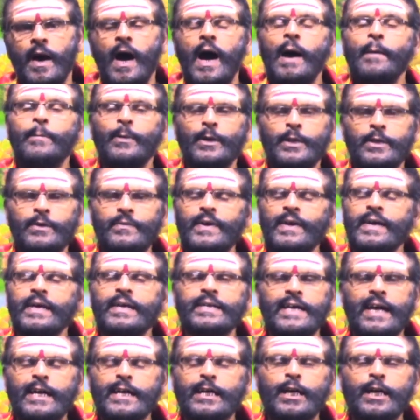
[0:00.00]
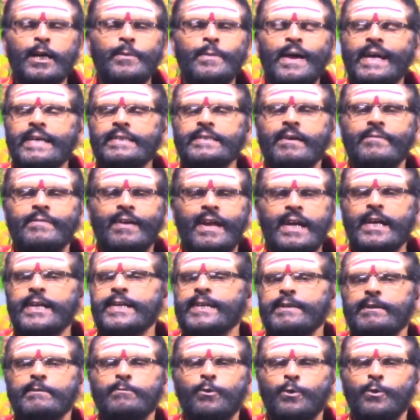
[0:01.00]
அப்பொழுது வேறு எங்குமே இந்த
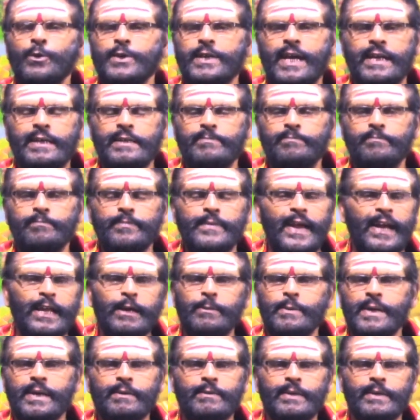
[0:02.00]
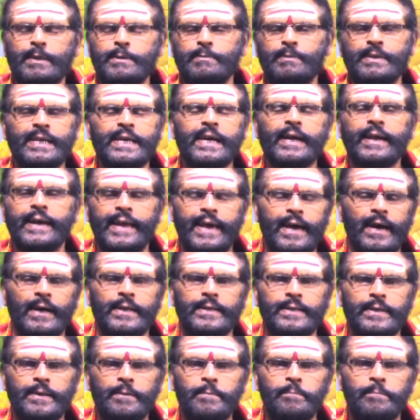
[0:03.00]
வரலட்சுமி பூஜை நடைபெறுவது என்பதே கிடையாது